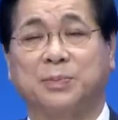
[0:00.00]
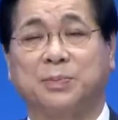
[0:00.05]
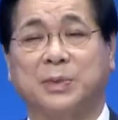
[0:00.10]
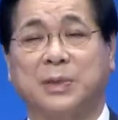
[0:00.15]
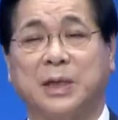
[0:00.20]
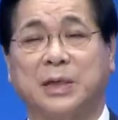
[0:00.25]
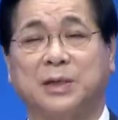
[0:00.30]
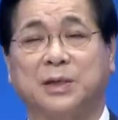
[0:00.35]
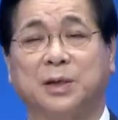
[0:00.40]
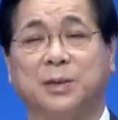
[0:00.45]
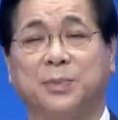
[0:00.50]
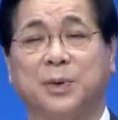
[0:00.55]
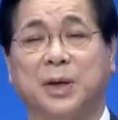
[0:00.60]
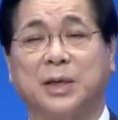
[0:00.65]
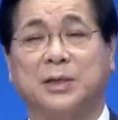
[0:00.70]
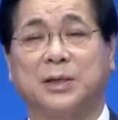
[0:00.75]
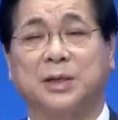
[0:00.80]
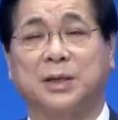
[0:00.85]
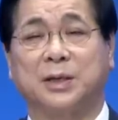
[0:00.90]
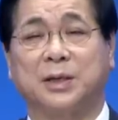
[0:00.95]
자신을
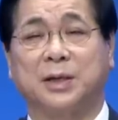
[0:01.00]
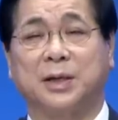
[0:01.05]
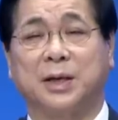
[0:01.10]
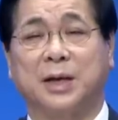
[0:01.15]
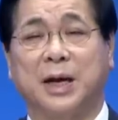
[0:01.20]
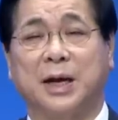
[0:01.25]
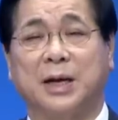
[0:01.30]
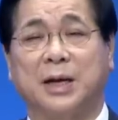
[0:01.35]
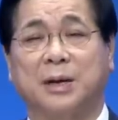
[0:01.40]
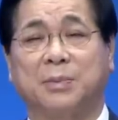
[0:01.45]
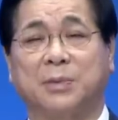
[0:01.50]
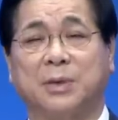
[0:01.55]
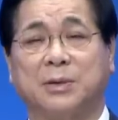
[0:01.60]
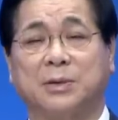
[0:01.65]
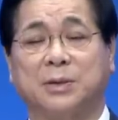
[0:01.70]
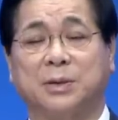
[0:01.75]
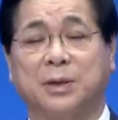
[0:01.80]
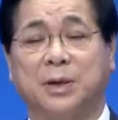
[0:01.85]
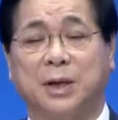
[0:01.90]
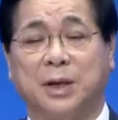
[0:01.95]
변화시킬 때
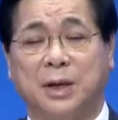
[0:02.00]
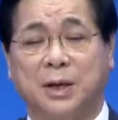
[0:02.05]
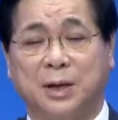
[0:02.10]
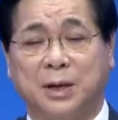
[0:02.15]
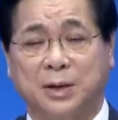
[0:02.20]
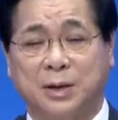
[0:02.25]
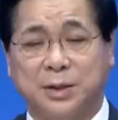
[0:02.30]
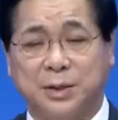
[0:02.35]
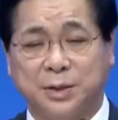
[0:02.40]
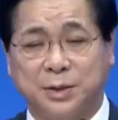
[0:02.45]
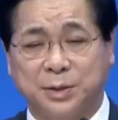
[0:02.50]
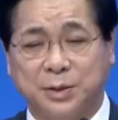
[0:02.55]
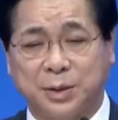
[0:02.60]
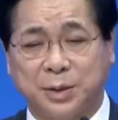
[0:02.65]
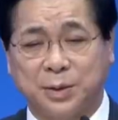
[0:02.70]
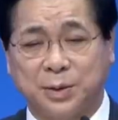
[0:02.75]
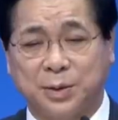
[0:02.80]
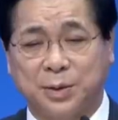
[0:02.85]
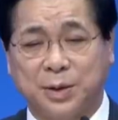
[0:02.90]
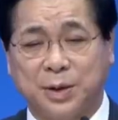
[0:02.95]
하나님께서 큰
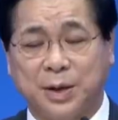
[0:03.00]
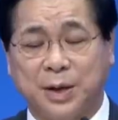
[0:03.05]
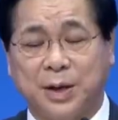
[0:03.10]
은혜로